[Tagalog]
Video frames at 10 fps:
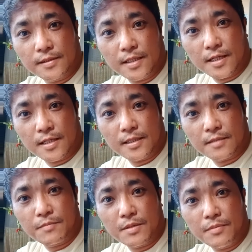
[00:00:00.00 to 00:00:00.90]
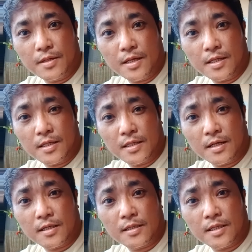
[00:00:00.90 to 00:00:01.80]
na nagbibigay
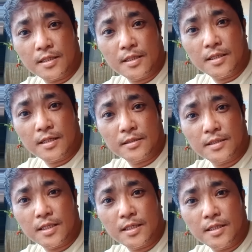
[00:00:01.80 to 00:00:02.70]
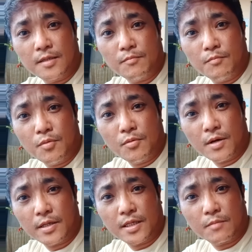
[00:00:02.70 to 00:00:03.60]
ng kanilang sariling
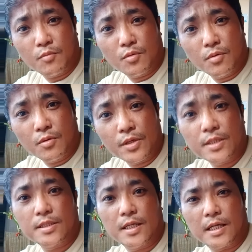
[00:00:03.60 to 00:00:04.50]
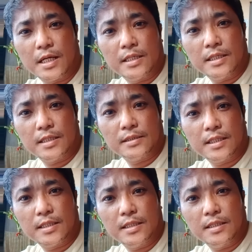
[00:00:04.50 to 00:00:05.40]
buhay, nagbubuwis ng kanilang
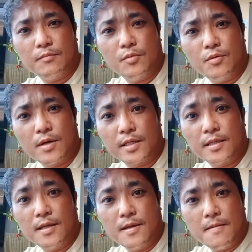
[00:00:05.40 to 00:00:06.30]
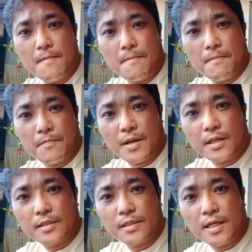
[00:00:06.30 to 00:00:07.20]
sariling buhay
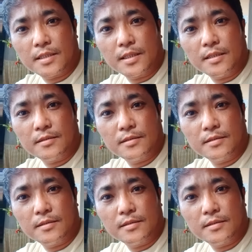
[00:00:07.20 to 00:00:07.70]
para sa atin